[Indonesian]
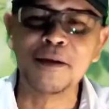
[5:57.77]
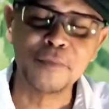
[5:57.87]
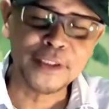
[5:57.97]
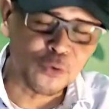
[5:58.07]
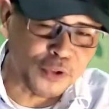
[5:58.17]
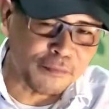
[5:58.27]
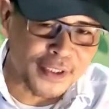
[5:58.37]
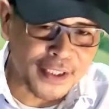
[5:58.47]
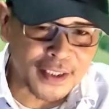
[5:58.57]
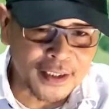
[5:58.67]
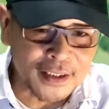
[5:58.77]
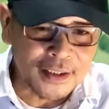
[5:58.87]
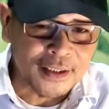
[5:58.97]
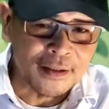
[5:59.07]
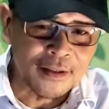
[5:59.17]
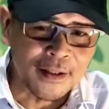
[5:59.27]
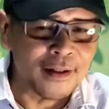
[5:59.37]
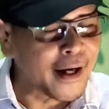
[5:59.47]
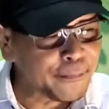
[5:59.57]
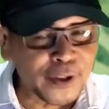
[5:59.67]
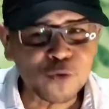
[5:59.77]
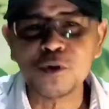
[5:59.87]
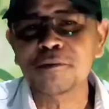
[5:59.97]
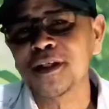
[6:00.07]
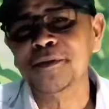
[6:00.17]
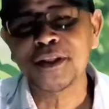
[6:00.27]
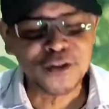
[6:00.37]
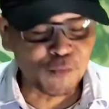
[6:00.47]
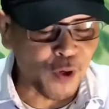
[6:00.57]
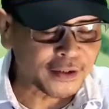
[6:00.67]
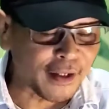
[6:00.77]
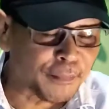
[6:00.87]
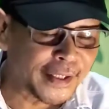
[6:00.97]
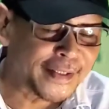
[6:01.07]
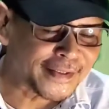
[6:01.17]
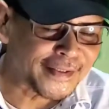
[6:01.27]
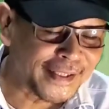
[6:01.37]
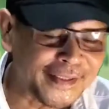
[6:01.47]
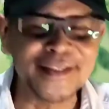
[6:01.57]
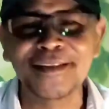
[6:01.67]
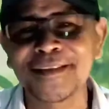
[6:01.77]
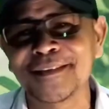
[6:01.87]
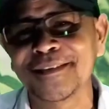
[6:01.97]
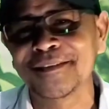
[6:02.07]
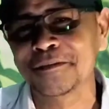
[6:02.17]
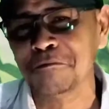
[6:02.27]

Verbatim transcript: Jadi tablet itu benar-benar uh, iPad itu benar-benar menjadi sebuah tablet yang sejati ya.